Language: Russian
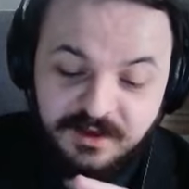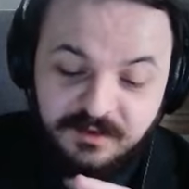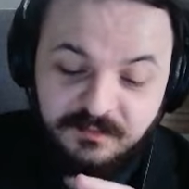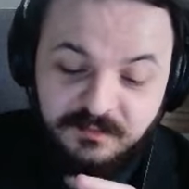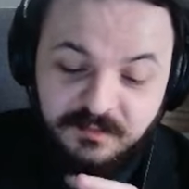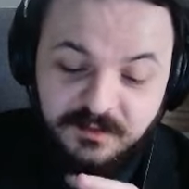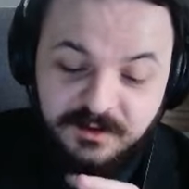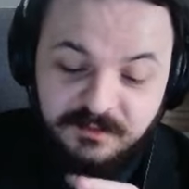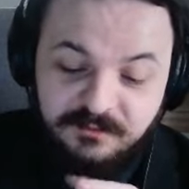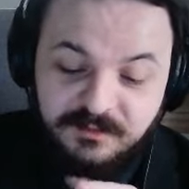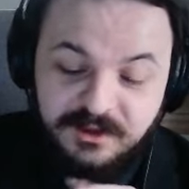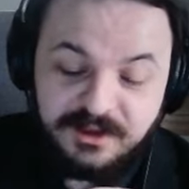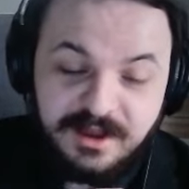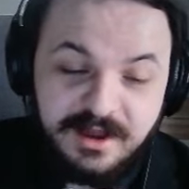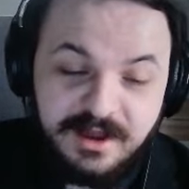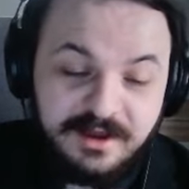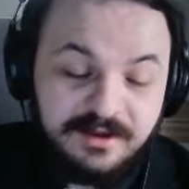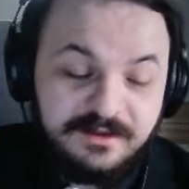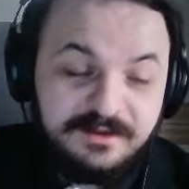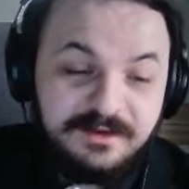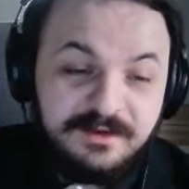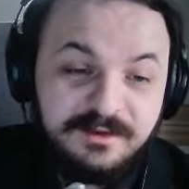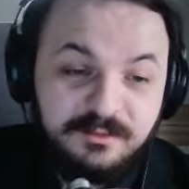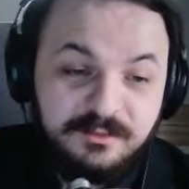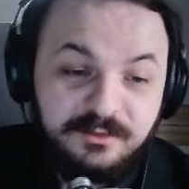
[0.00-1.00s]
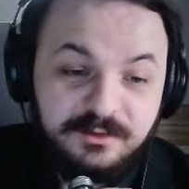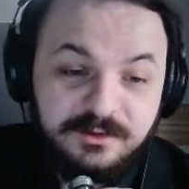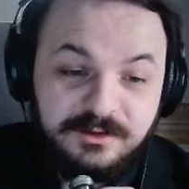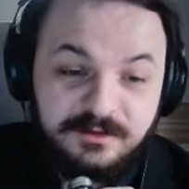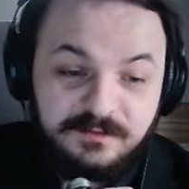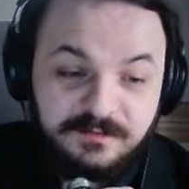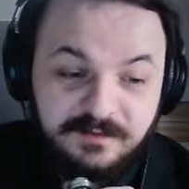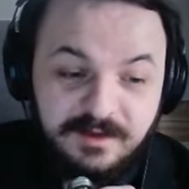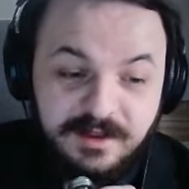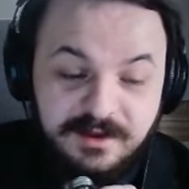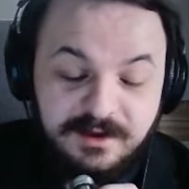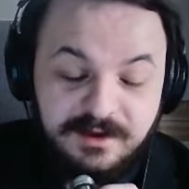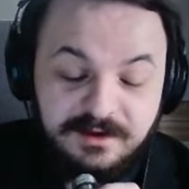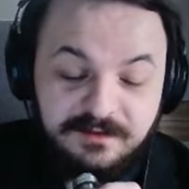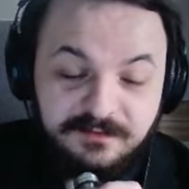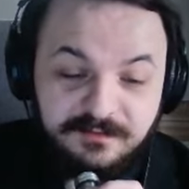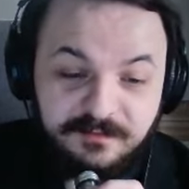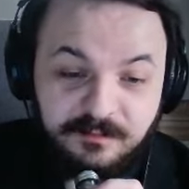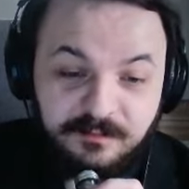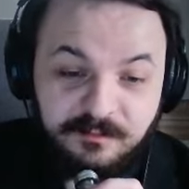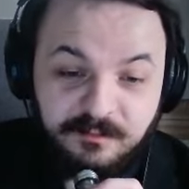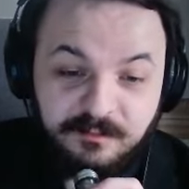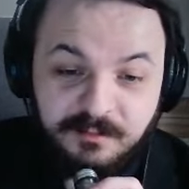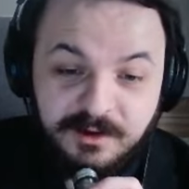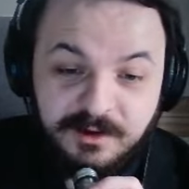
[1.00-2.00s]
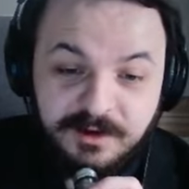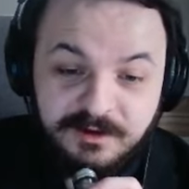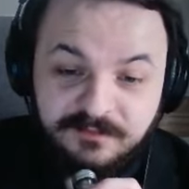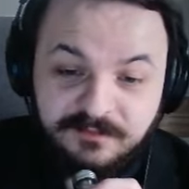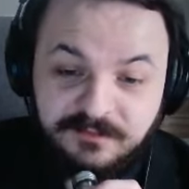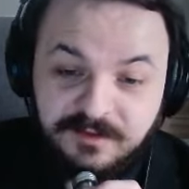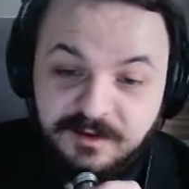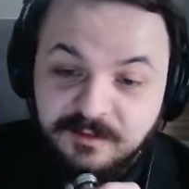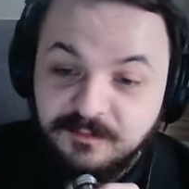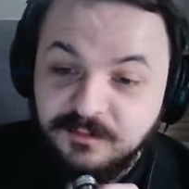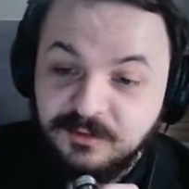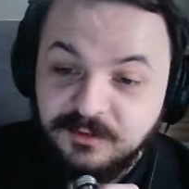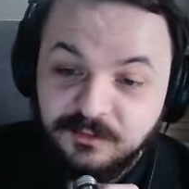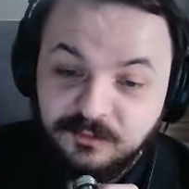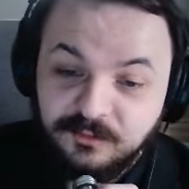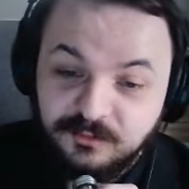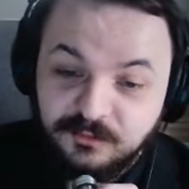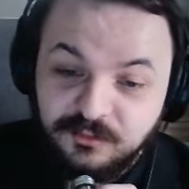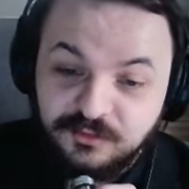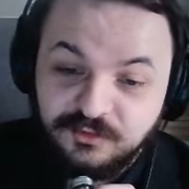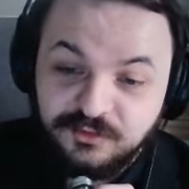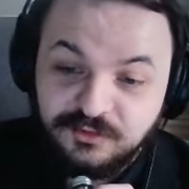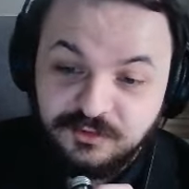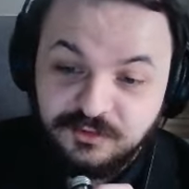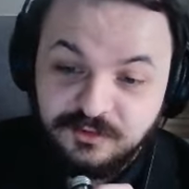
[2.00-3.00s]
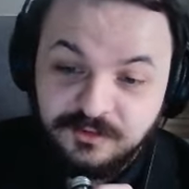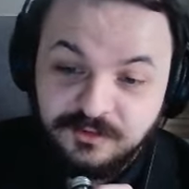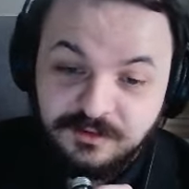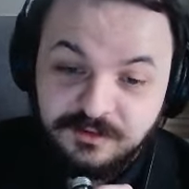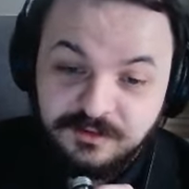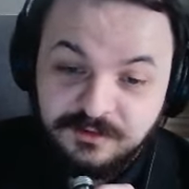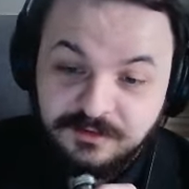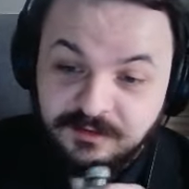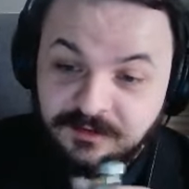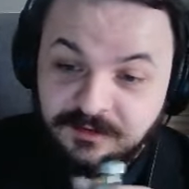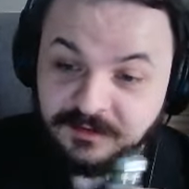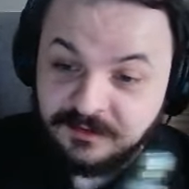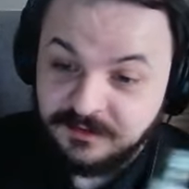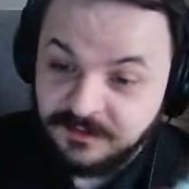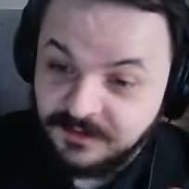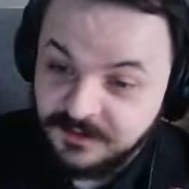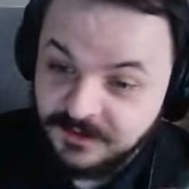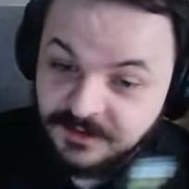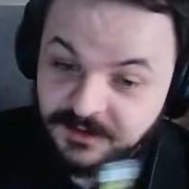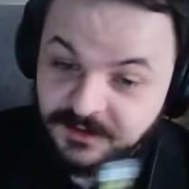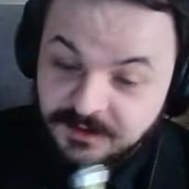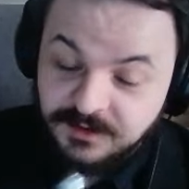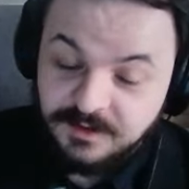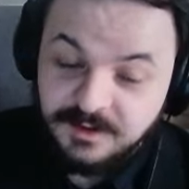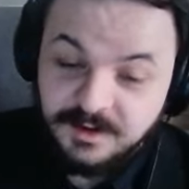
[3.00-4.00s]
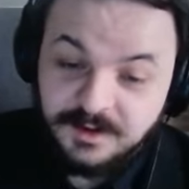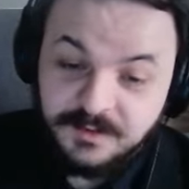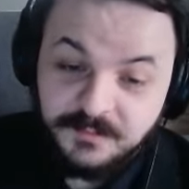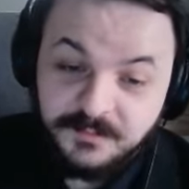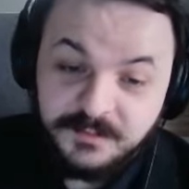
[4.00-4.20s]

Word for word: про меня где-нибудь из корейского бальзама, но то, что это э,